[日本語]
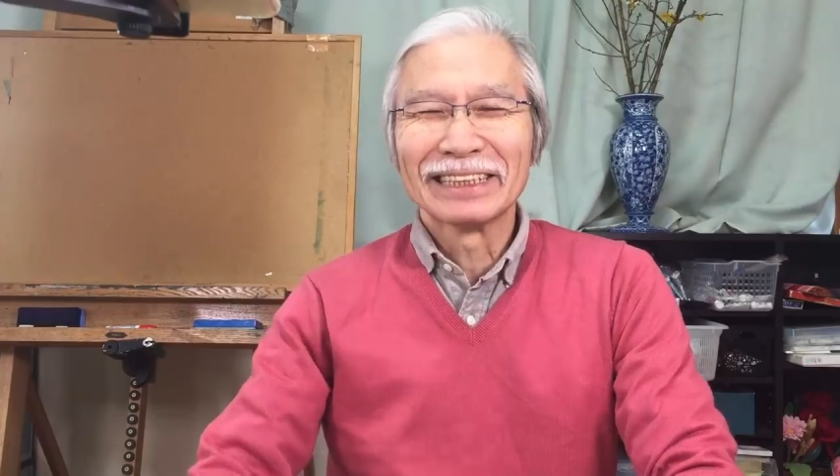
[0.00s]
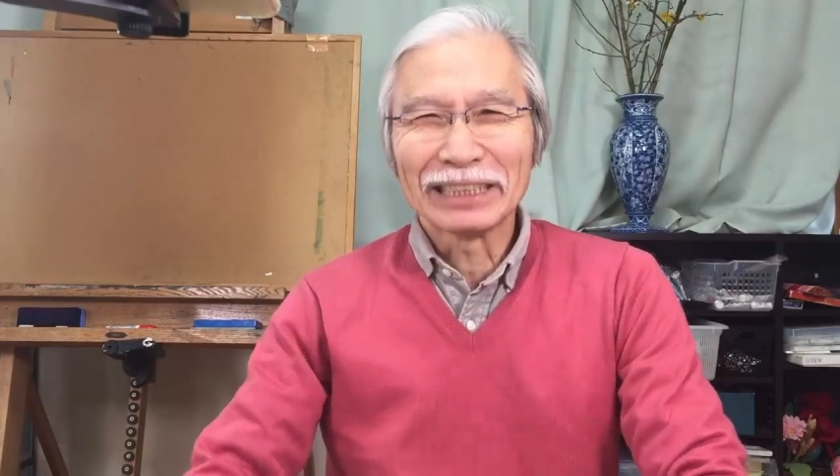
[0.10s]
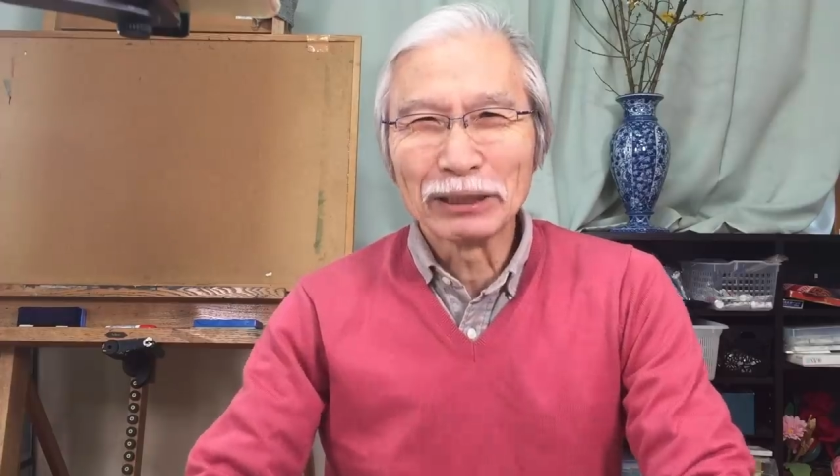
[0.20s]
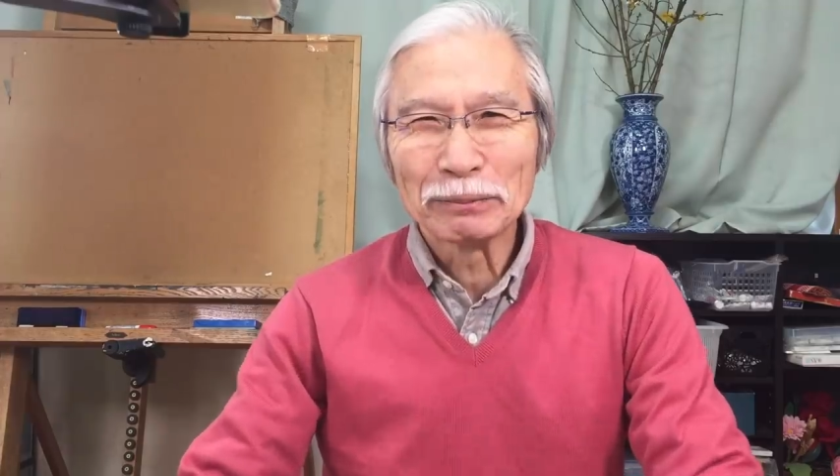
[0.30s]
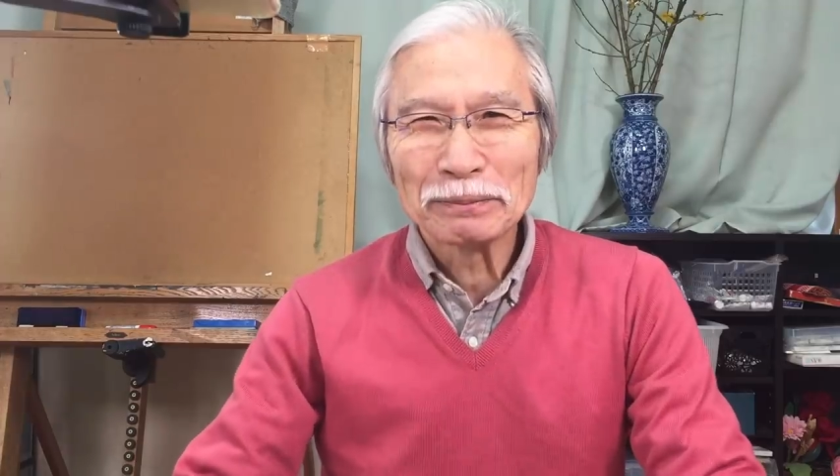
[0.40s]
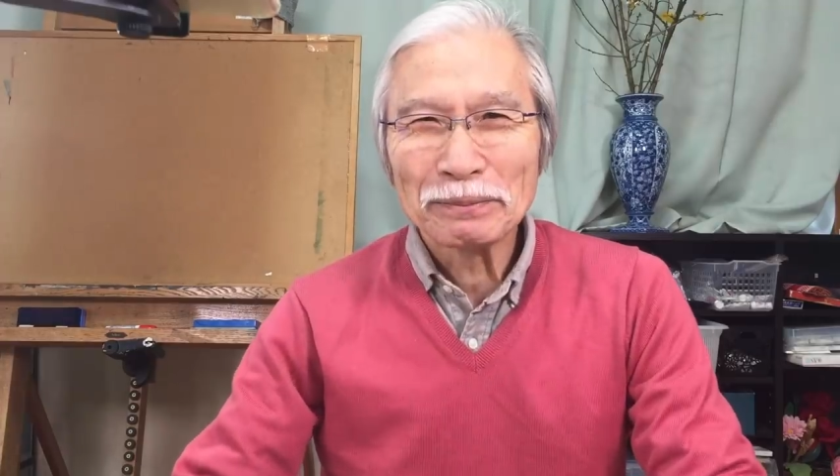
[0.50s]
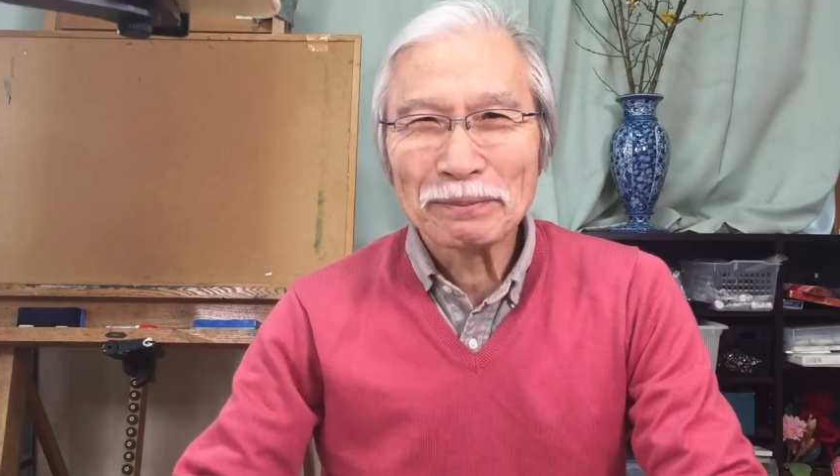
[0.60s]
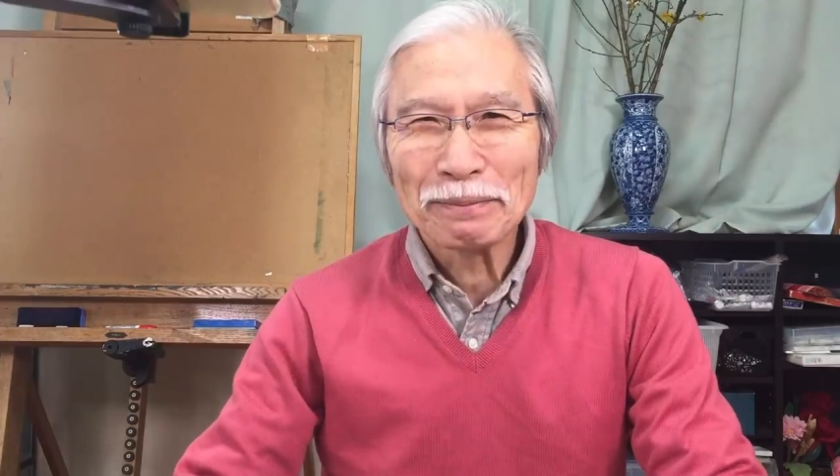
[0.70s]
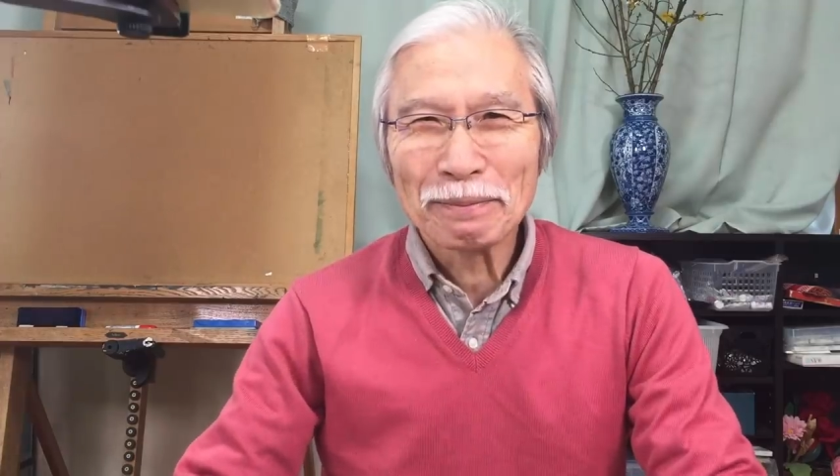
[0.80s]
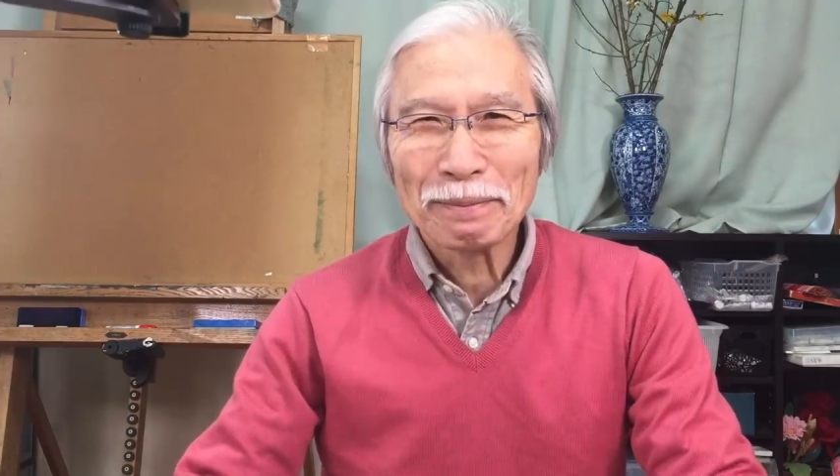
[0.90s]
う。さて、
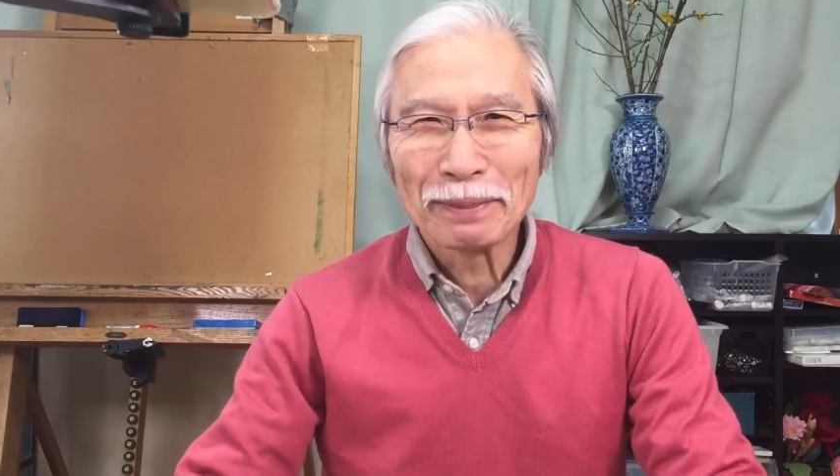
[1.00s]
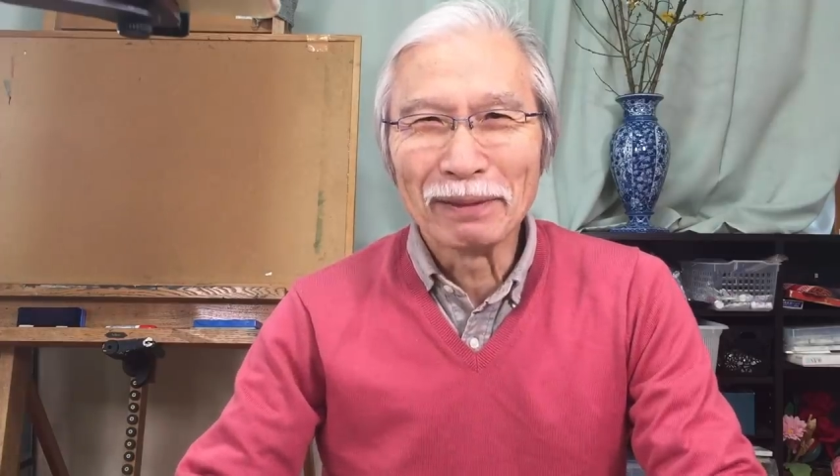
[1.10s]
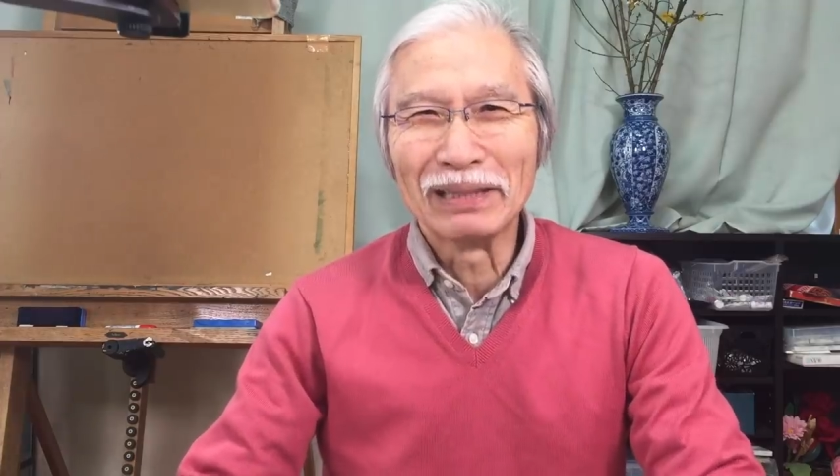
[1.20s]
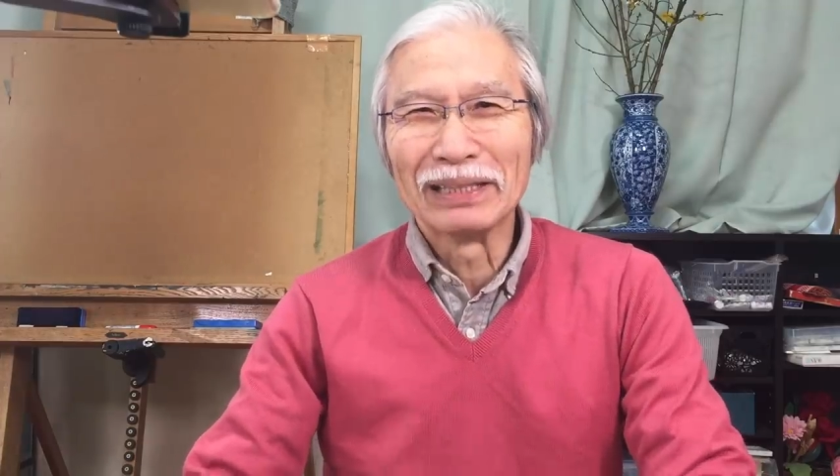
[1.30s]
いや、